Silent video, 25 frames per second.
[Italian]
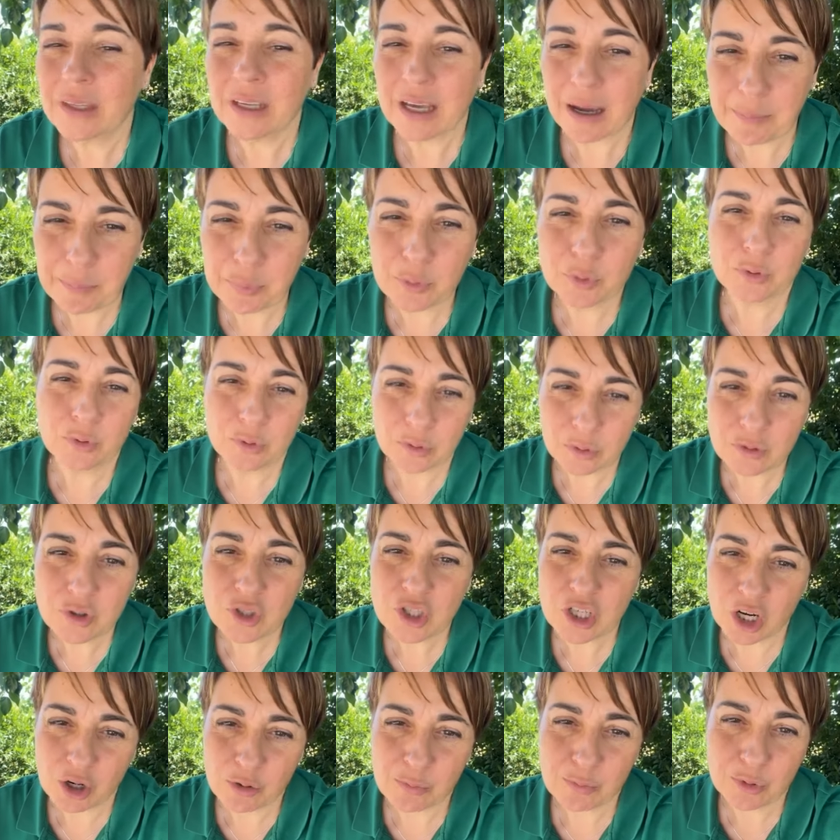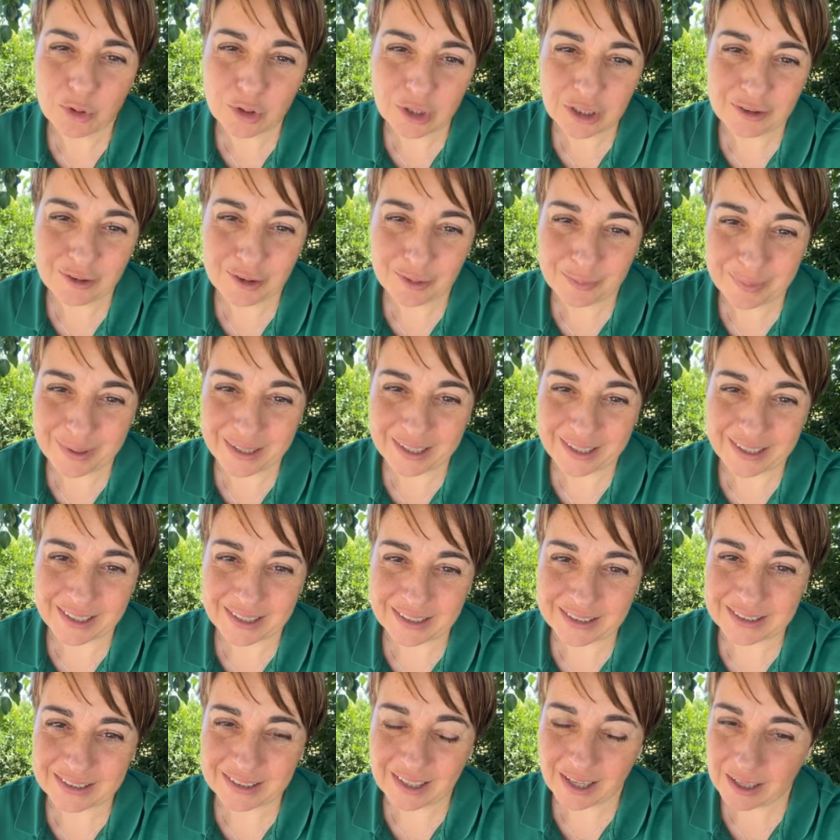appunto non c'è un motivo
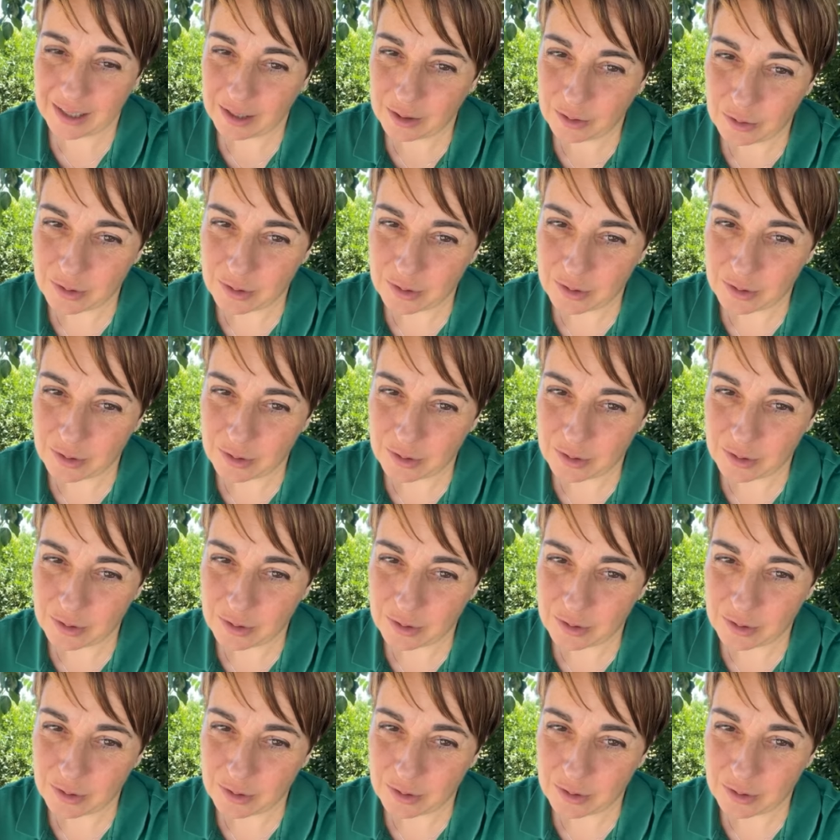per stare